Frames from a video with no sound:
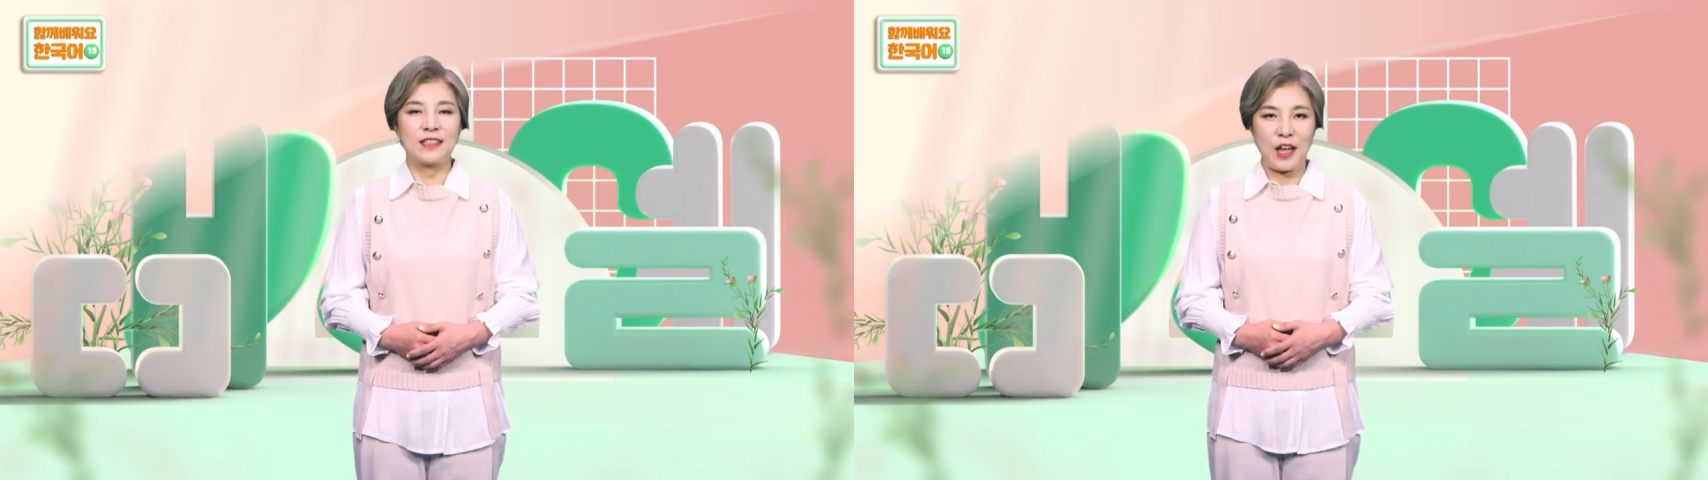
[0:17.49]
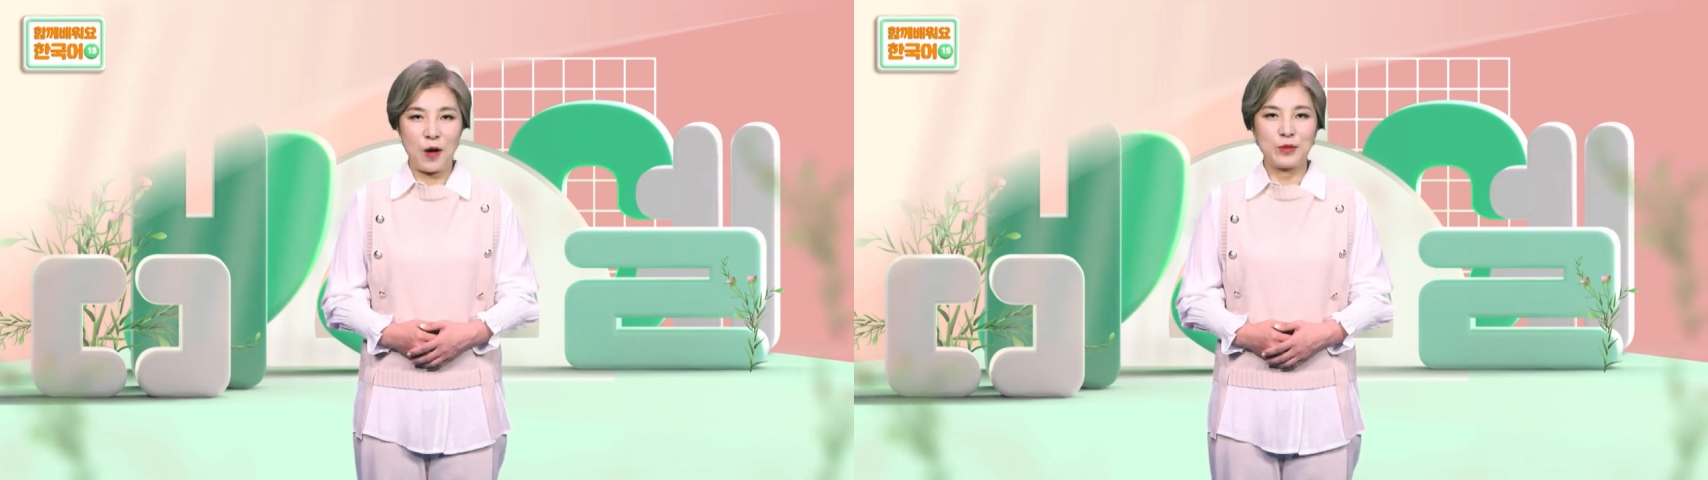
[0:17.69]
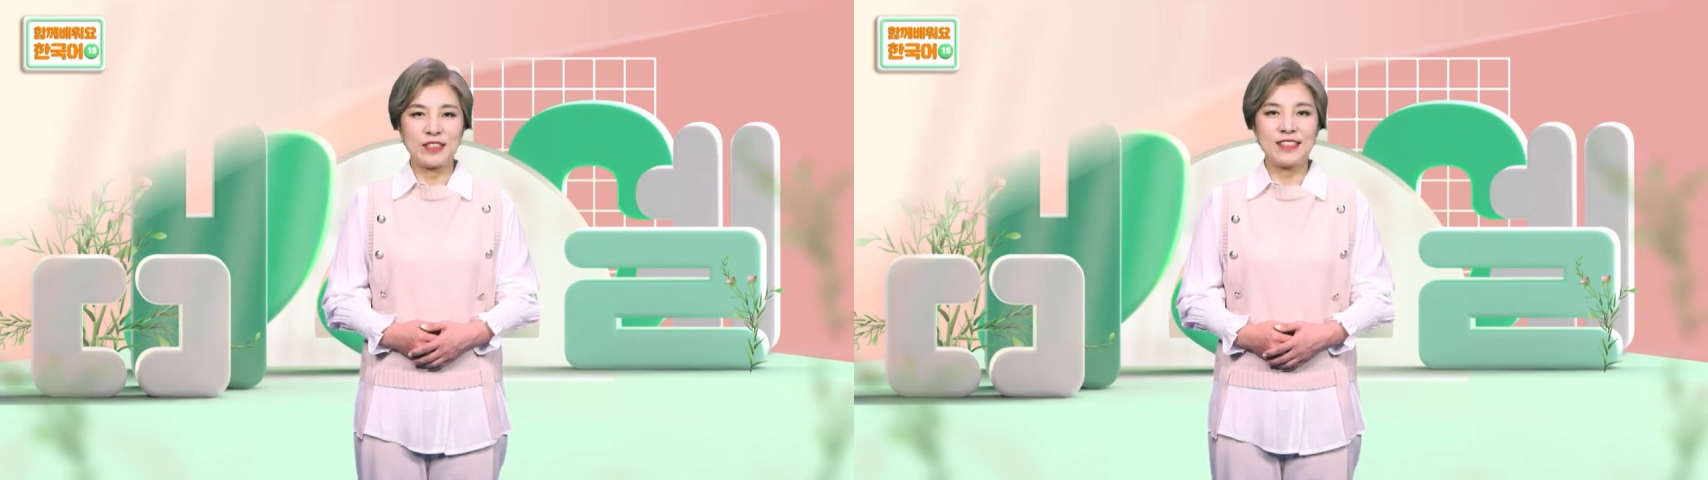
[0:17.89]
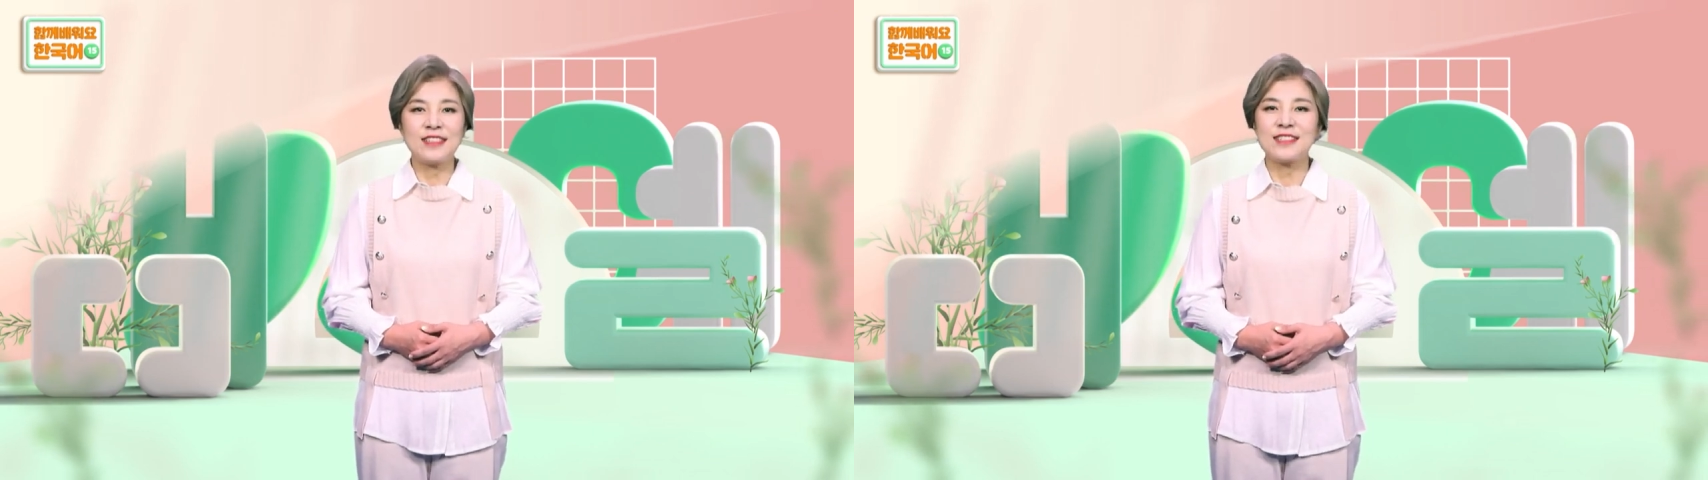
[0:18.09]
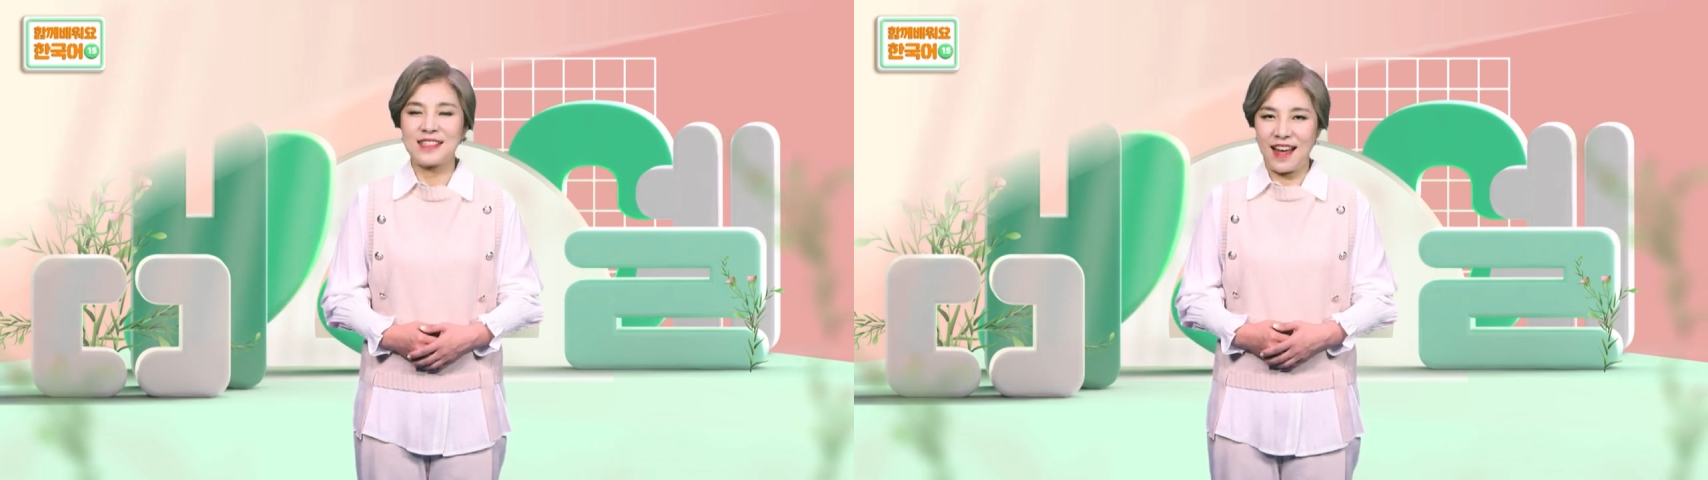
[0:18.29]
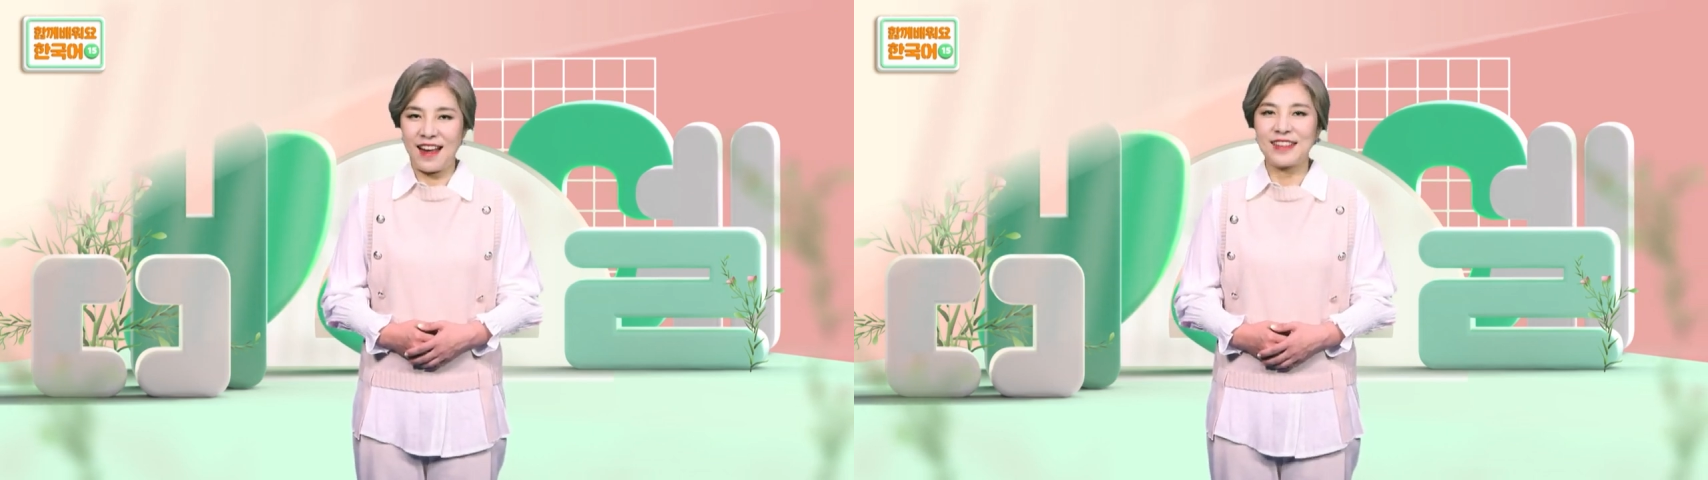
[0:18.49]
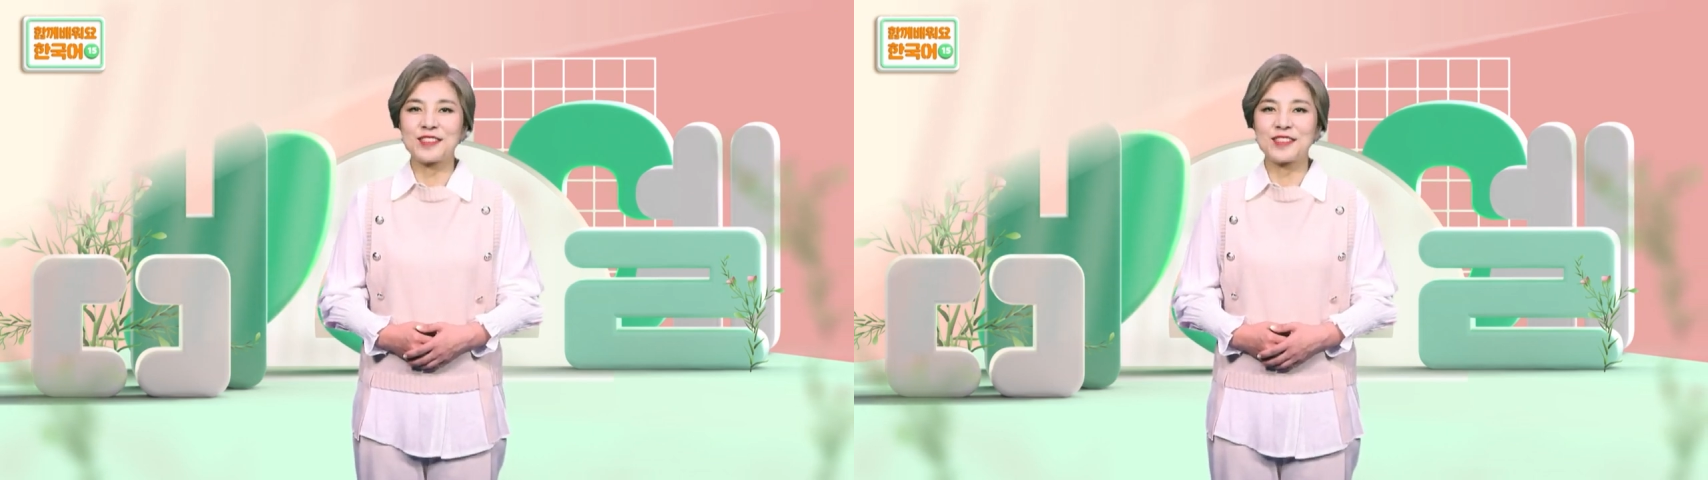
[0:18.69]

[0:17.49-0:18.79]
대화문을 잘